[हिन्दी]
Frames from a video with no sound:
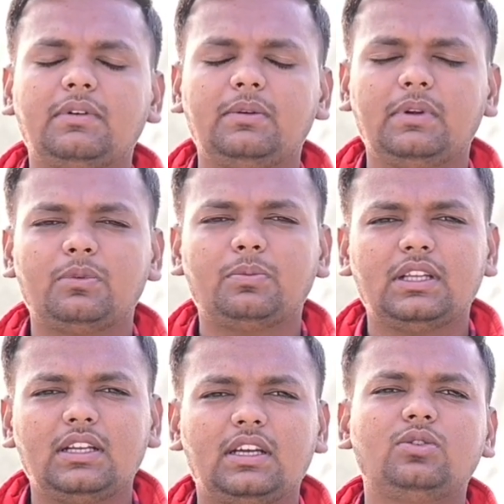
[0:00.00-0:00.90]
बारे में आपको
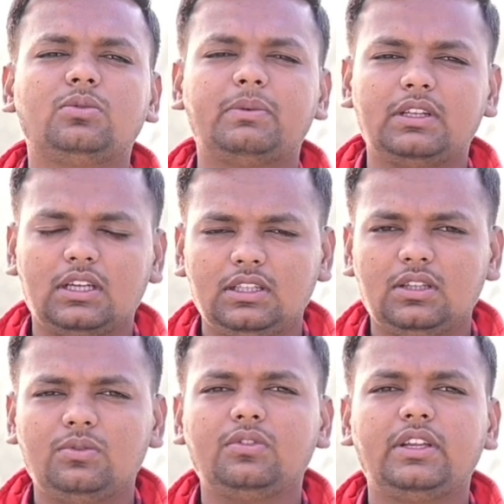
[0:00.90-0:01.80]
पता ना हो तो मैं बता
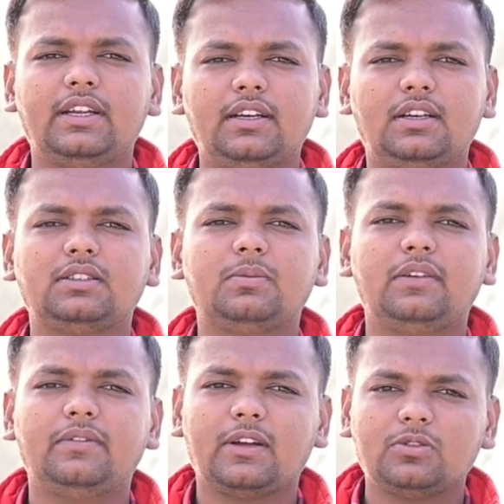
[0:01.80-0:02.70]
देता हूँ कि हेयर
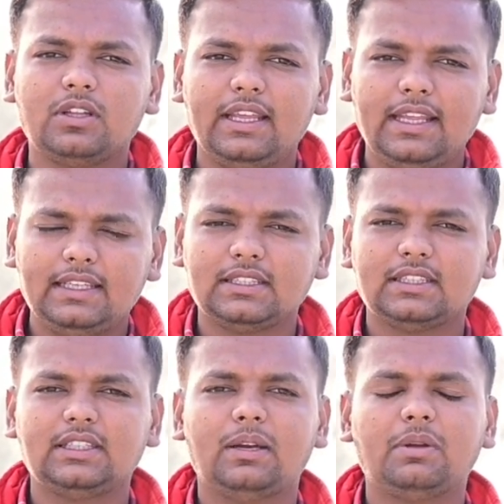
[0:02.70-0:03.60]
ट्रांसप्लांट में क्या होता है एक
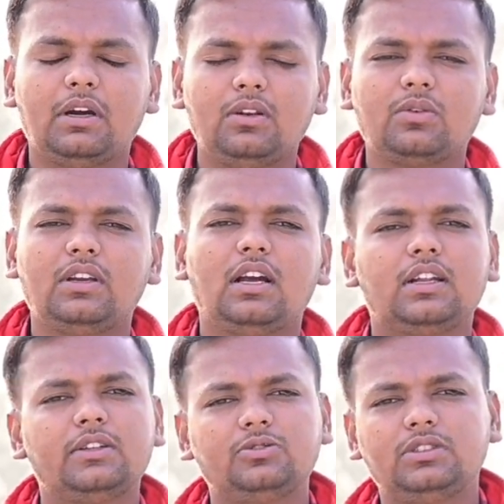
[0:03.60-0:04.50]
जगह से आपके बालों को
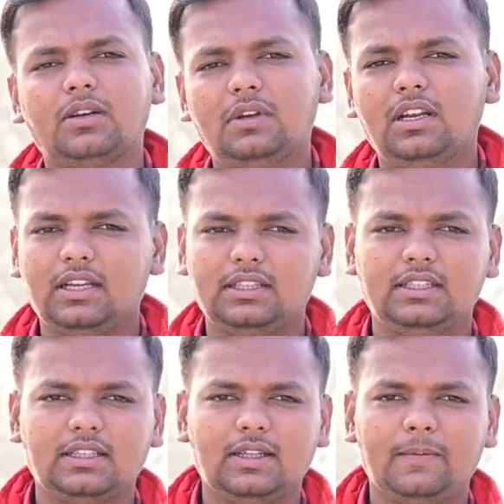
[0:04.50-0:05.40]
निकाल कर दूसरी जगह पर लगा
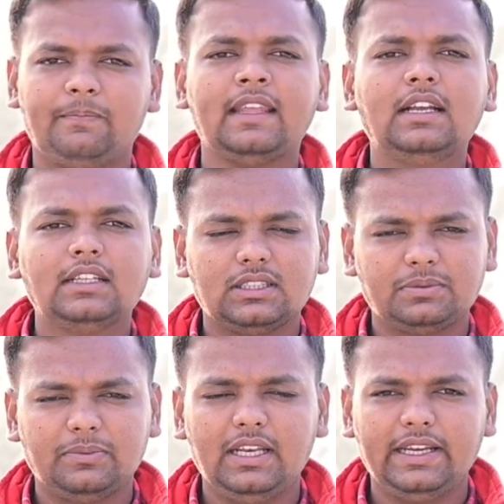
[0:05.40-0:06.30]
दिया जाता है
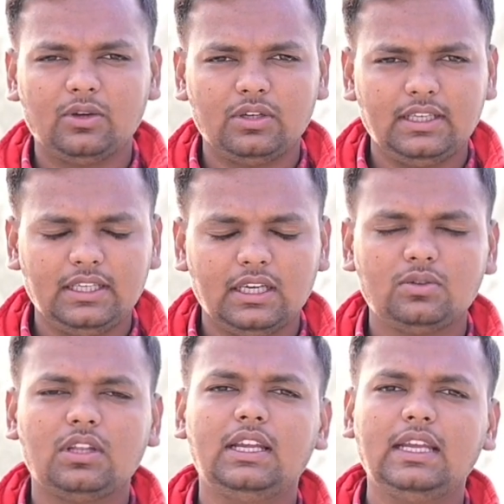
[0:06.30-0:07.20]
सबसे पहले एक डोनेट एरिया
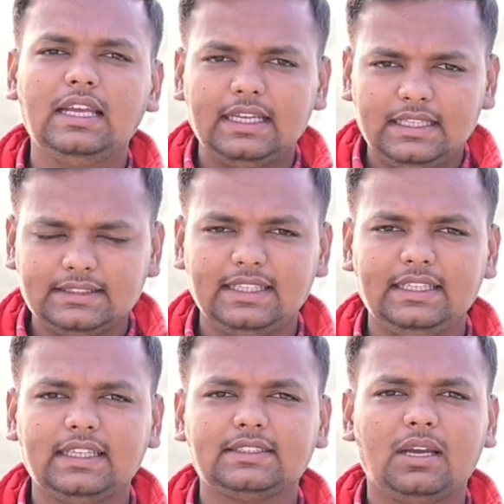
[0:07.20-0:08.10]
होता है इस
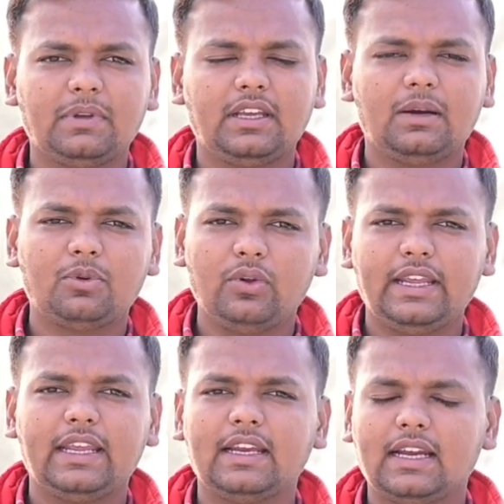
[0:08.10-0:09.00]
एरिया से आपके ग्राफ्ट को
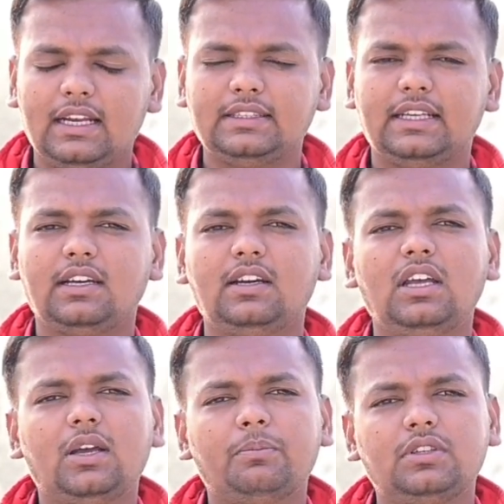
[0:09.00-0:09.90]
एक एक निकाला जाएगा
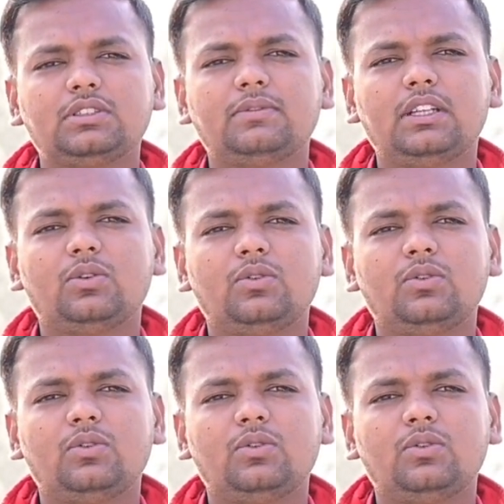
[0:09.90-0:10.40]
फिर उसके बाद